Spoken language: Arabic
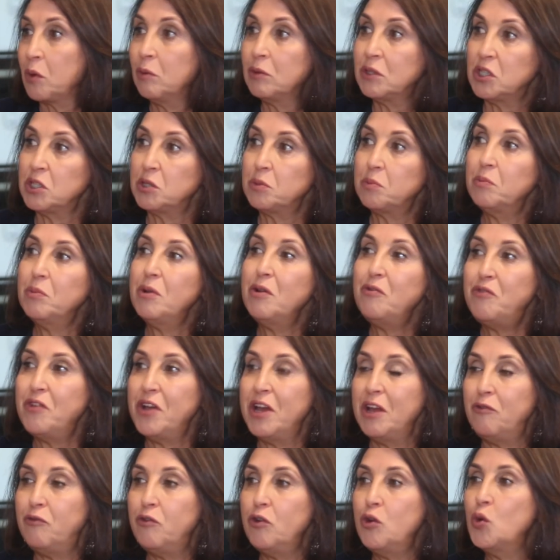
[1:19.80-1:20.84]
ودي
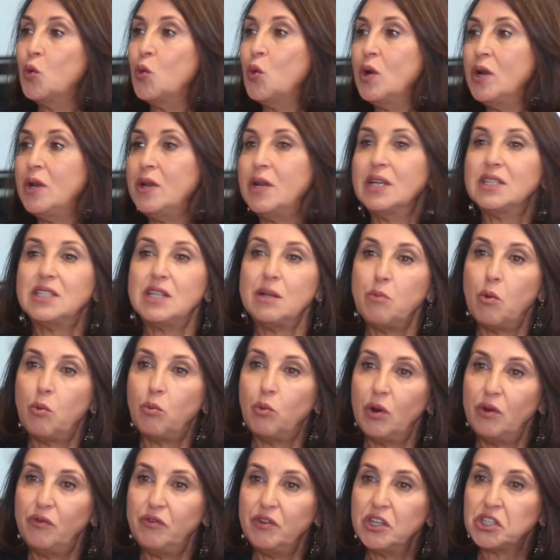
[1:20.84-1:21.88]
بالفعل في الاول الناس اللي ما
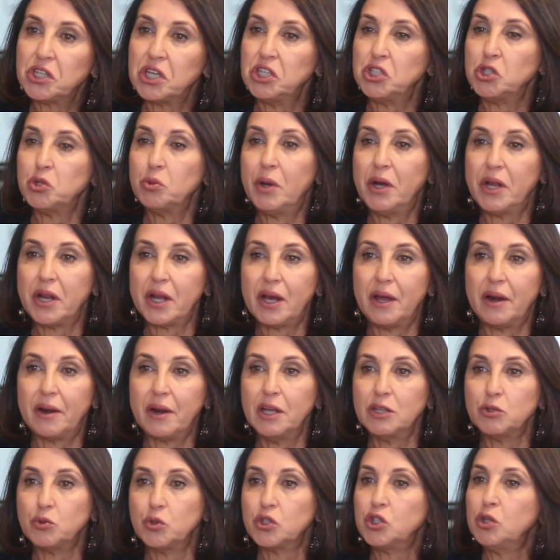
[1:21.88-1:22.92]
موالفينش كيجيو محرق
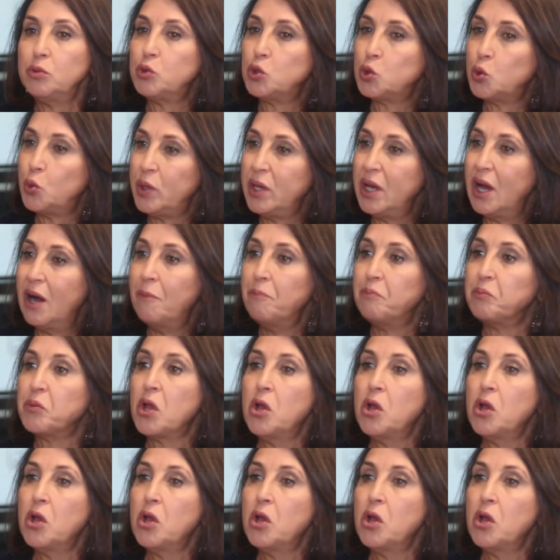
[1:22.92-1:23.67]
الراس وداكشي بشويه